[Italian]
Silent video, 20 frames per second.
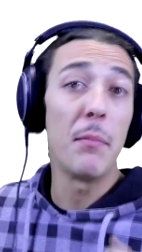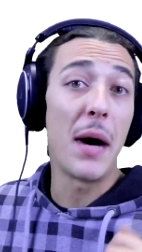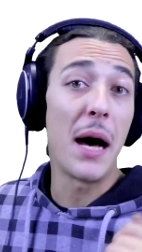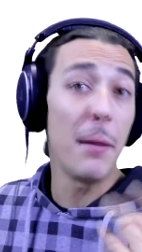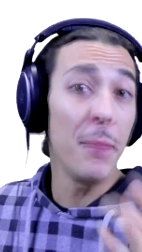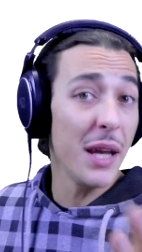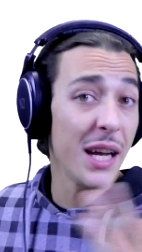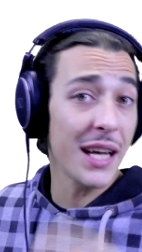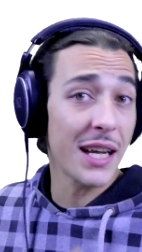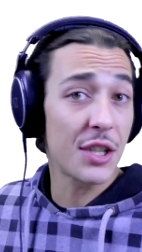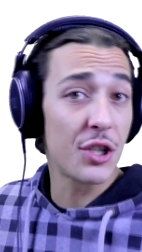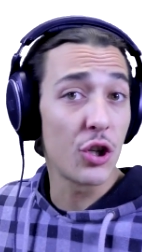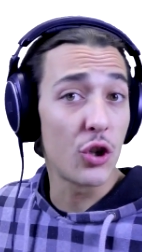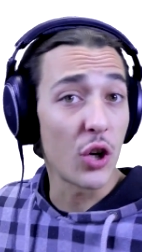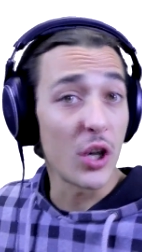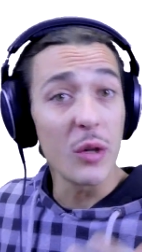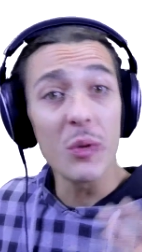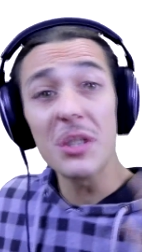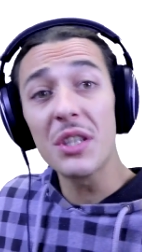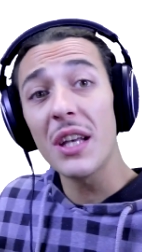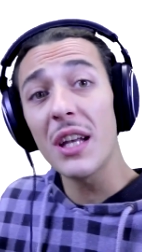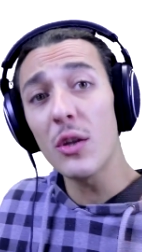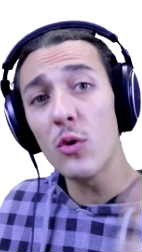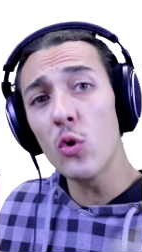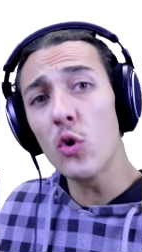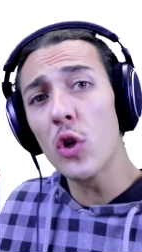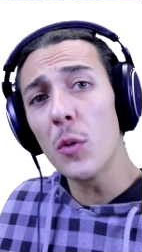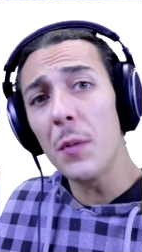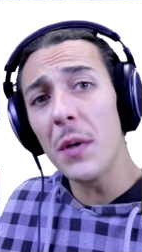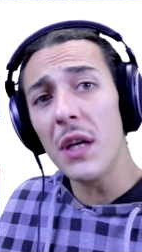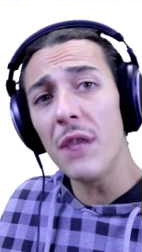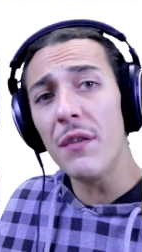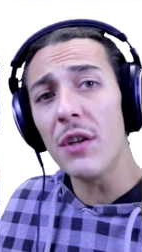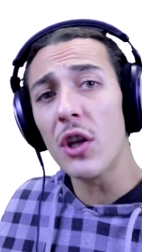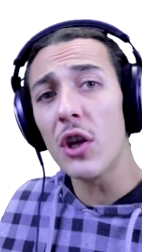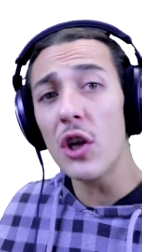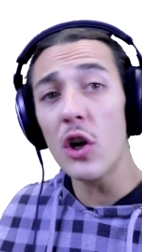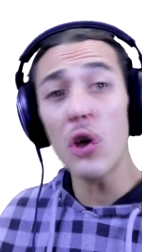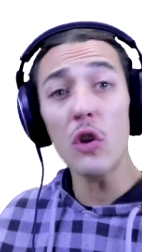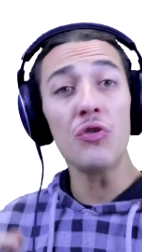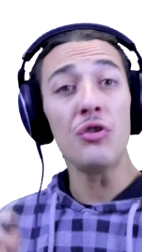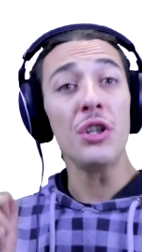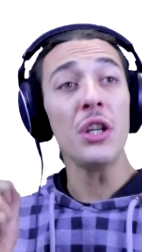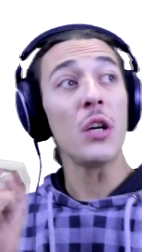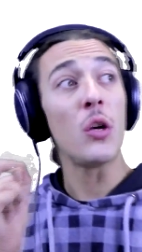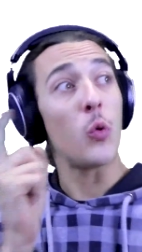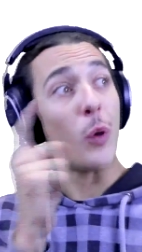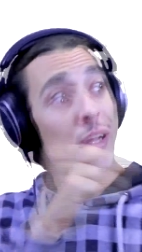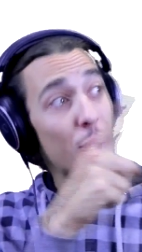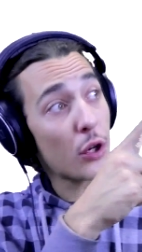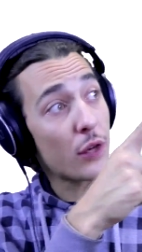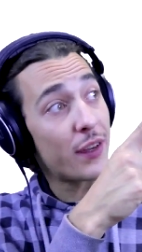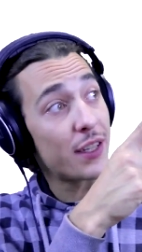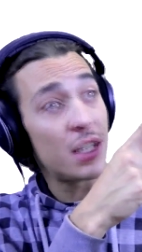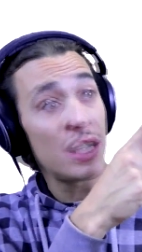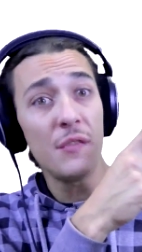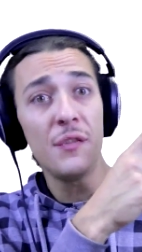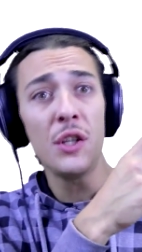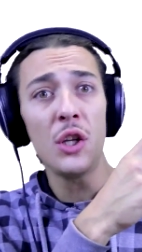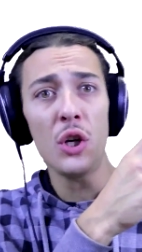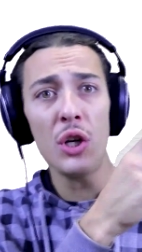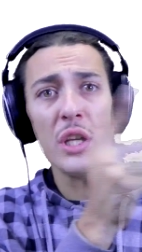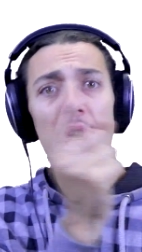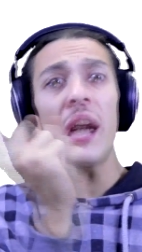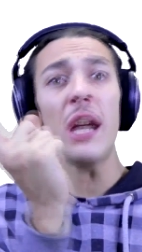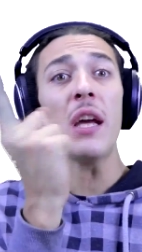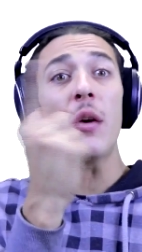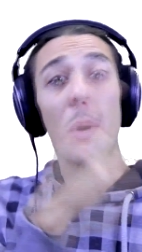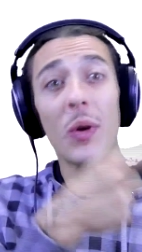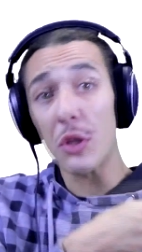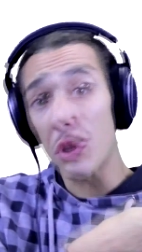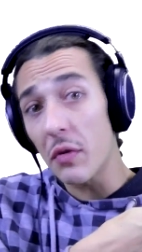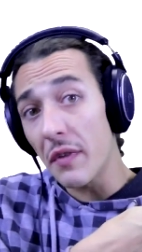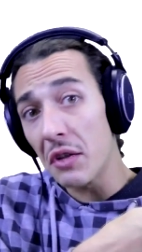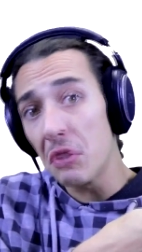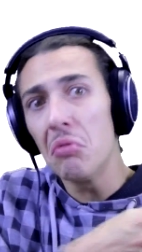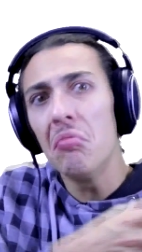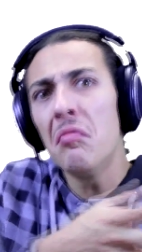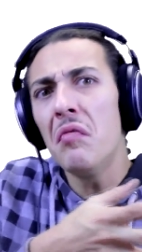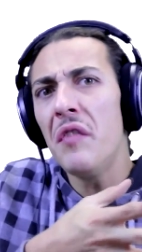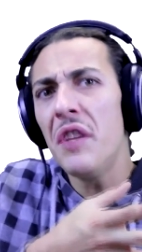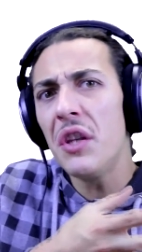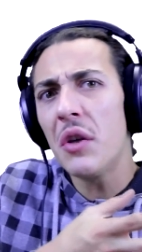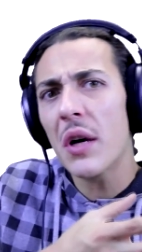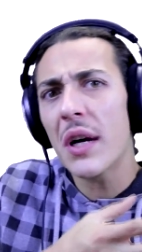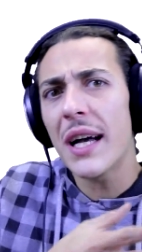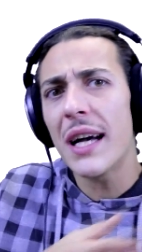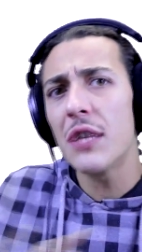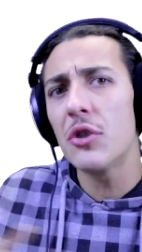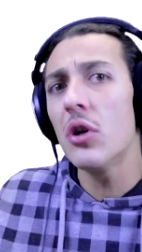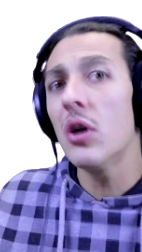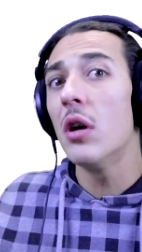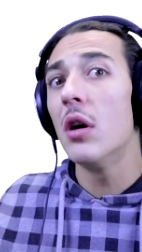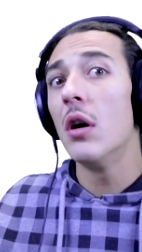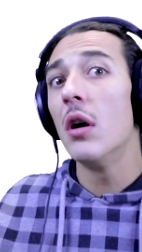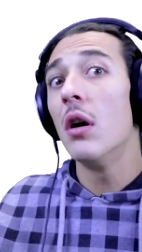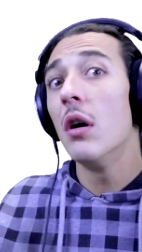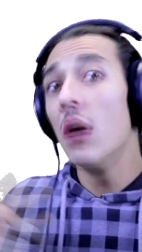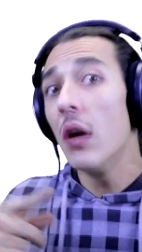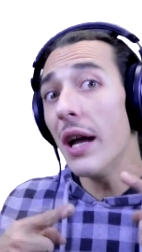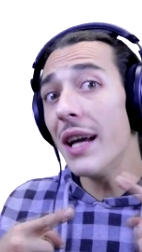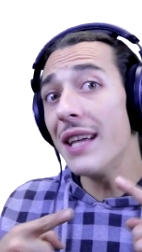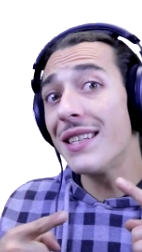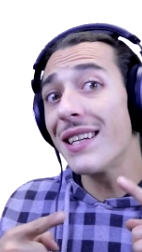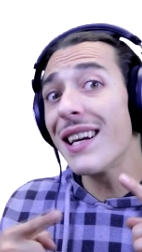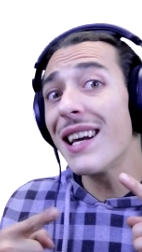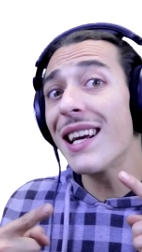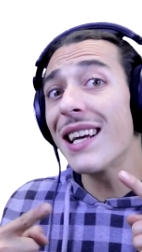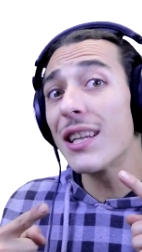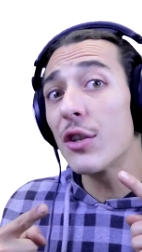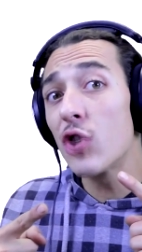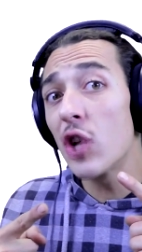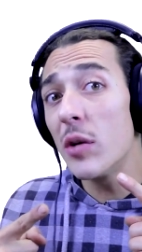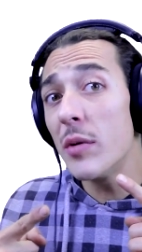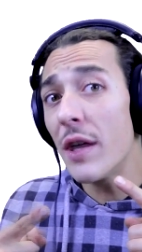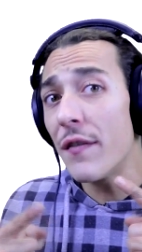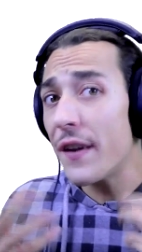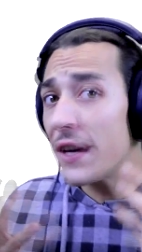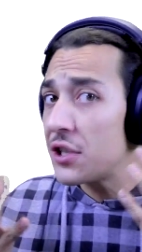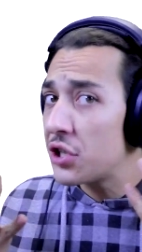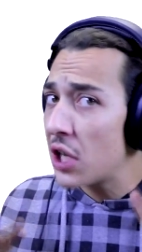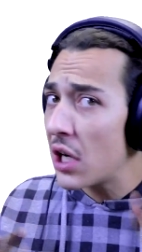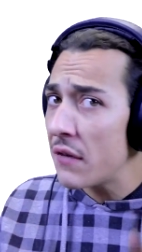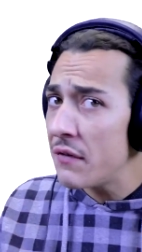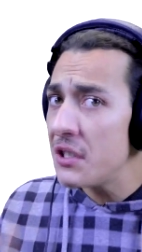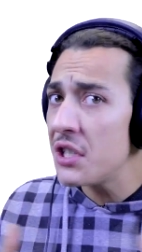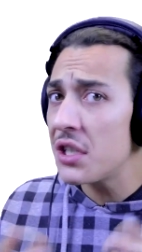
Ma bene cacciatori, questo era tutto per il video di oggi, qua trovate il video di ieri, qua trovate un video a caso e se cliccate sulla mia faccia vi